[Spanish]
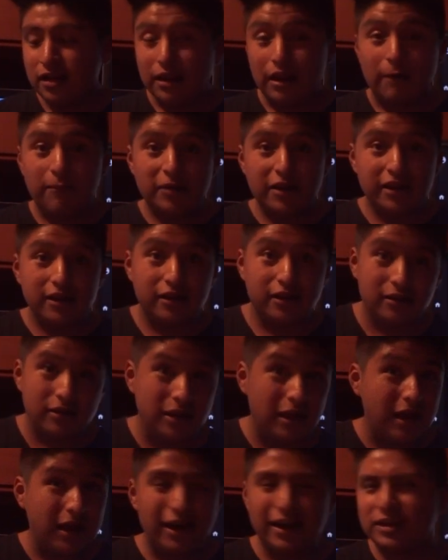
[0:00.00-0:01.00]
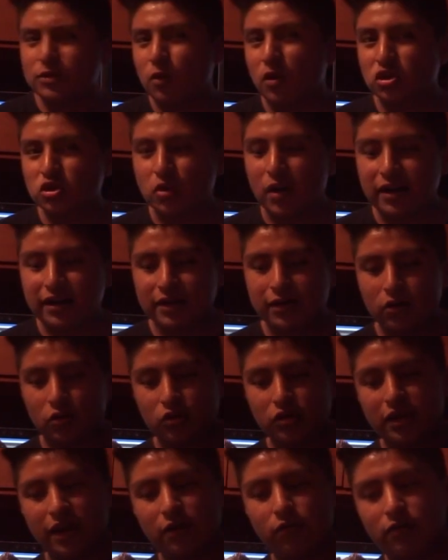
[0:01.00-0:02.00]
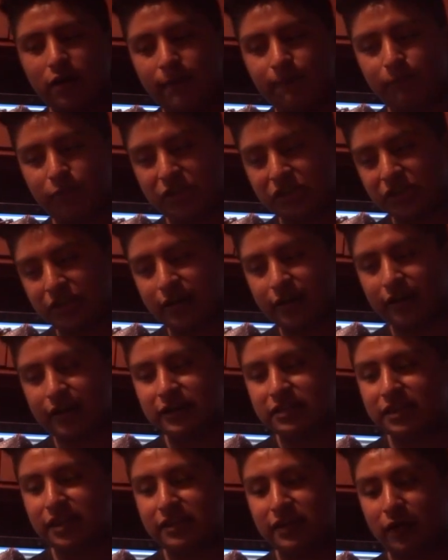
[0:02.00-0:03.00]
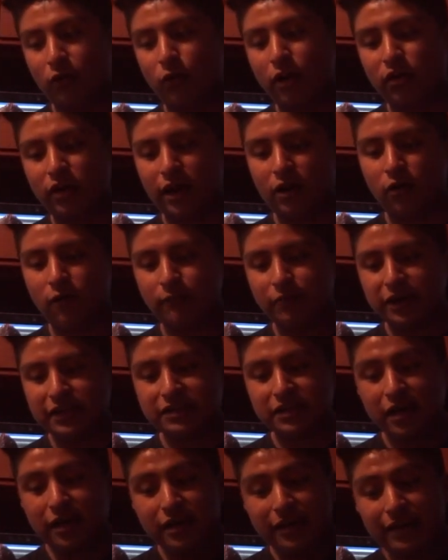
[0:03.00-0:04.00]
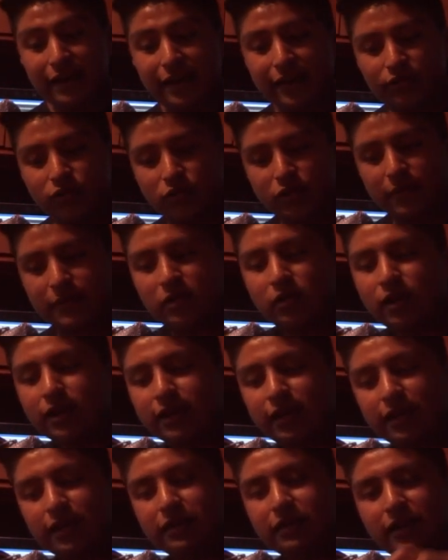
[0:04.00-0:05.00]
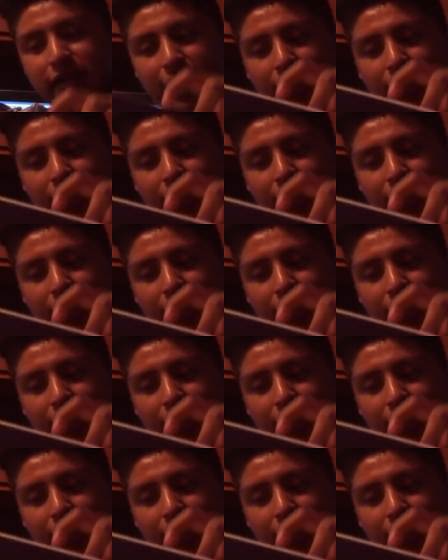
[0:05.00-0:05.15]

La, Xbox One incluye una pinche carcasa del juego que compres y adentro te viene una cajita